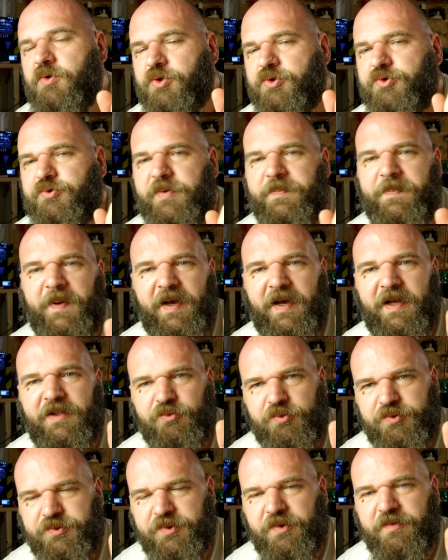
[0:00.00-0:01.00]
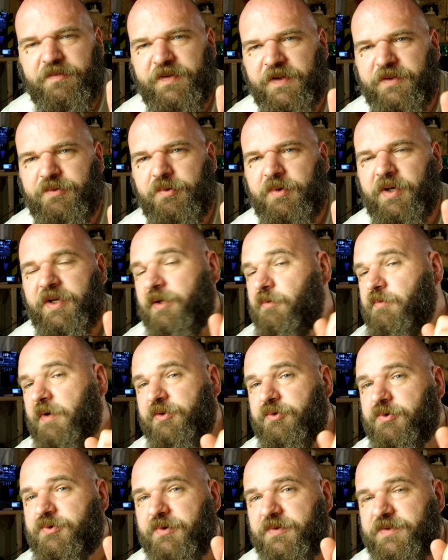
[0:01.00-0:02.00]
je suis pas à 220 degrés ou à
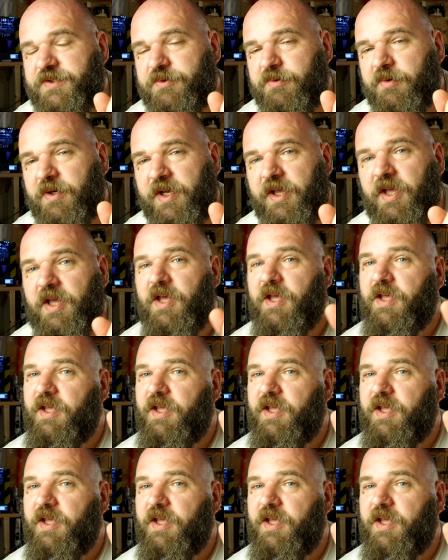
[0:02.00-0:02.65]
210 degrés,